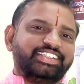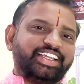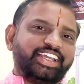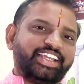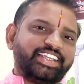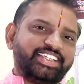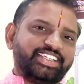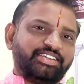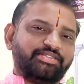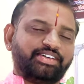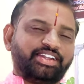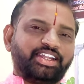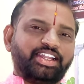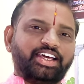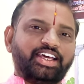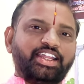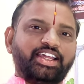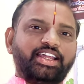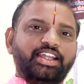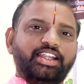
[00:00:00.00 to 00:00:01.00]
జయ
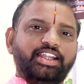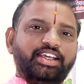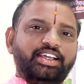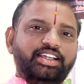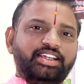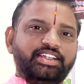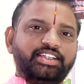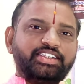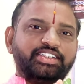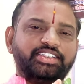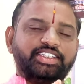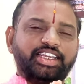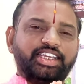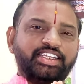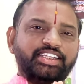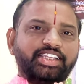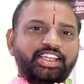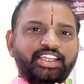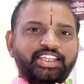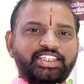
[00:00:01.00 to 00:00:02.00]
శ్రీమన్నారాయణ
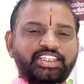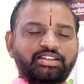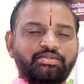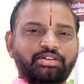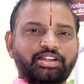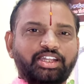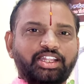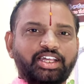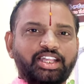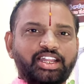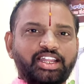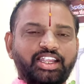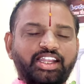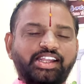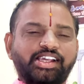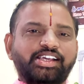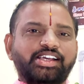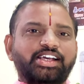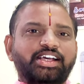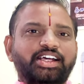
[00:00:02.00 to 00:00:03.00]
జయ జయ
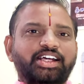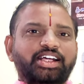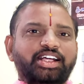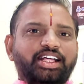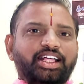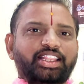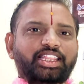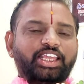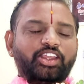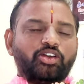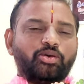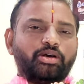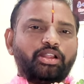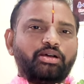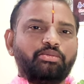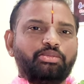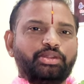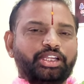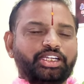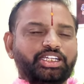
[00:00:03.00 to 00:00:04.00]
శ్రీమన్నారాయణ
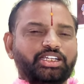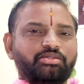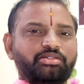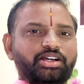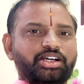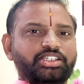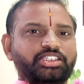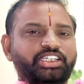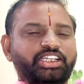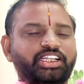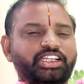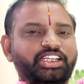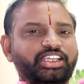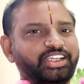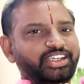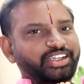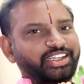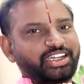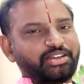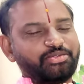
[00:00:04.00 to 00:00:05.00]
దైవబలం ప్రేక్షక మహాశయులకి
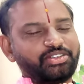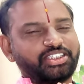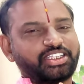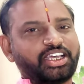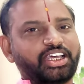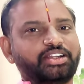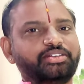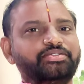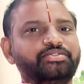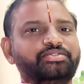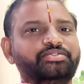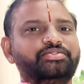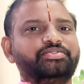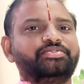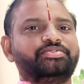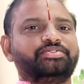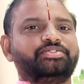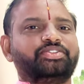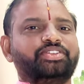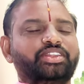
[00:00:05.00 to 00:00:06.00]
నమస్కారం
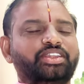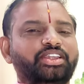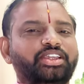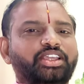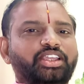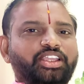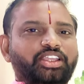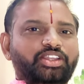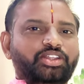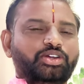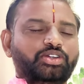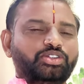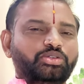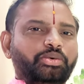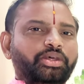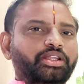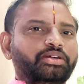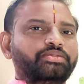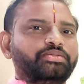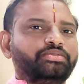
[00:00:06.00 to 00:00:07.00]
ఈరోజు
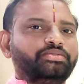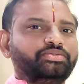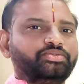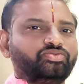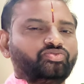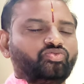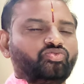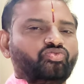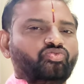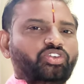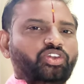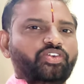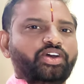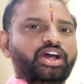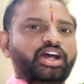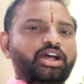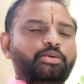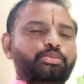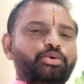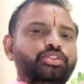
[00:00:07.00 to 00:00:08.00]
మనం
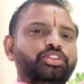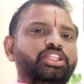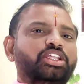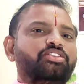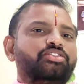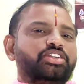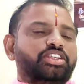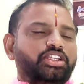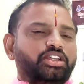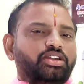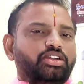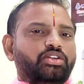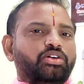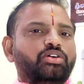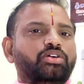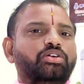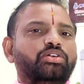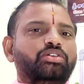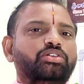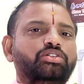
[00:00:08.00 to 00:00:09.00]
వివాహ పొంతన విషయంలో
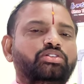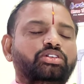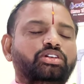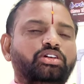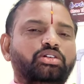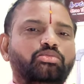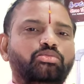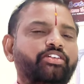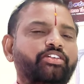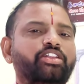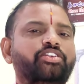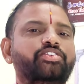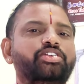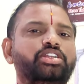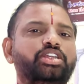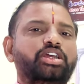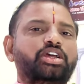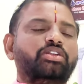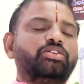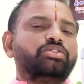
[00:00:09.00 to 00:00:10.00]
ముఖ్యమైన
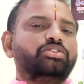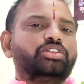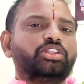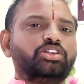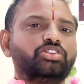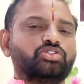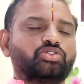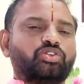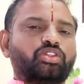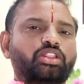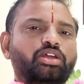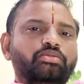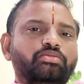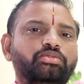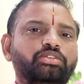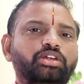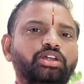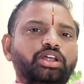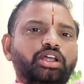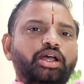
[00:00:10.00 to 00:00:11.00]
విషయాలు తెలుసుకుందాం
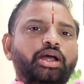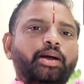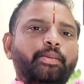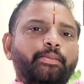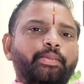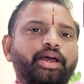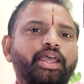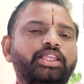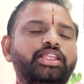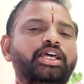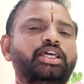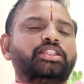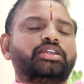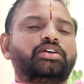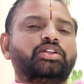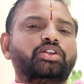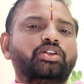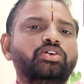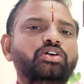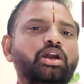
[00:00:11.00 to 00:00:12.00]
అబ్బాయి
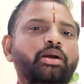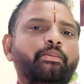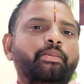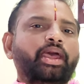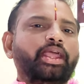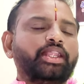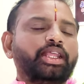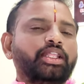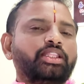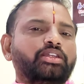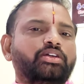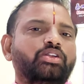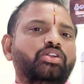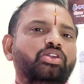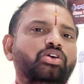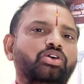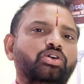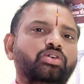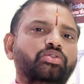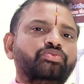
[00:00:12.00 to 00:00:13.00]
జాతకంలో అమ్మాయి
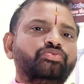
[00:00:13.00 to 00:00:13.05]
జాతకంలో